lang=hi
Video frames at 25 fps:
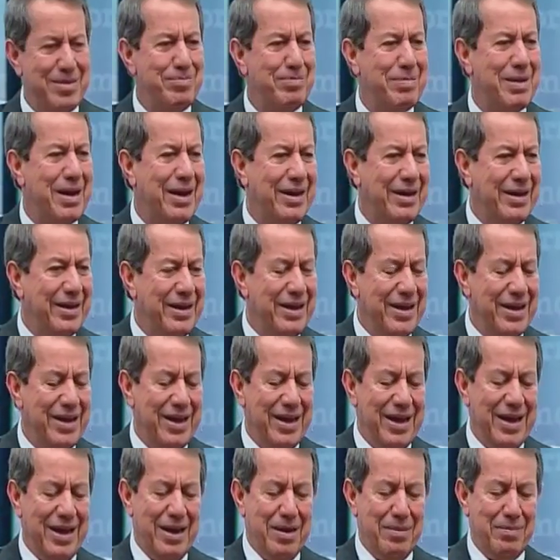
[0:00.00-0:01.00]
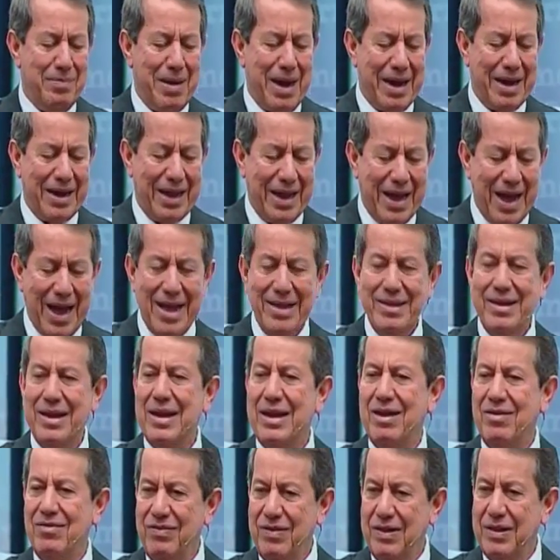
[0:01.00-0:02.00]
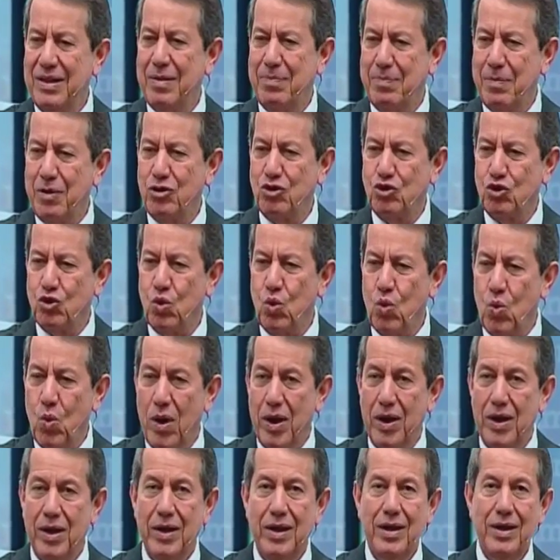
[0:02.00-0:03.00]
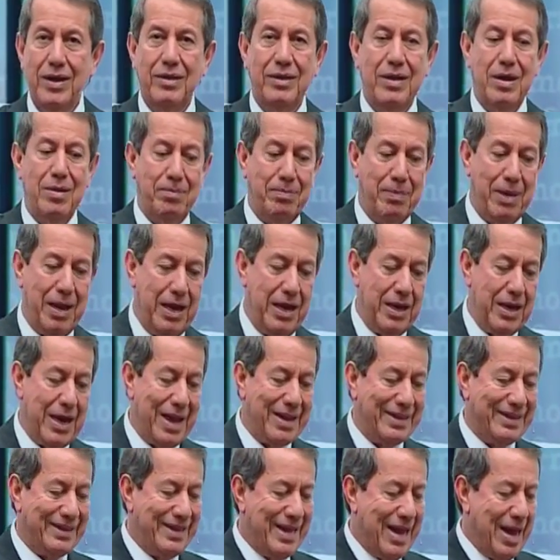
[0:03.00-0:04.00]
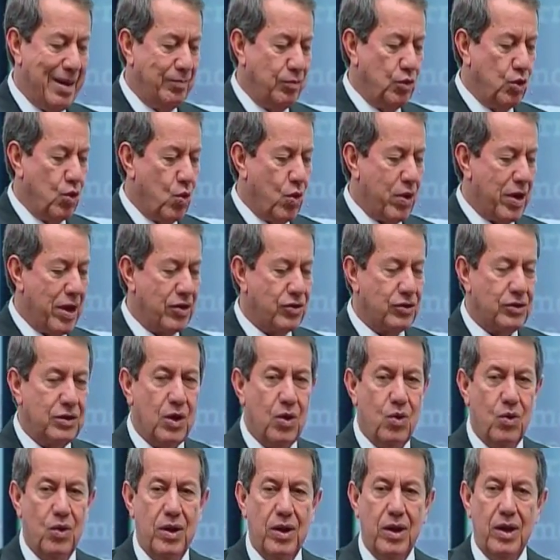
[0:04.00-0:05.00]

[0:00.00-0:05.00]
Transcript: गढ़ी रहेगी हमेशा के लिए पापी के जीवन में और उनके जीवन रूपी पटिया में भी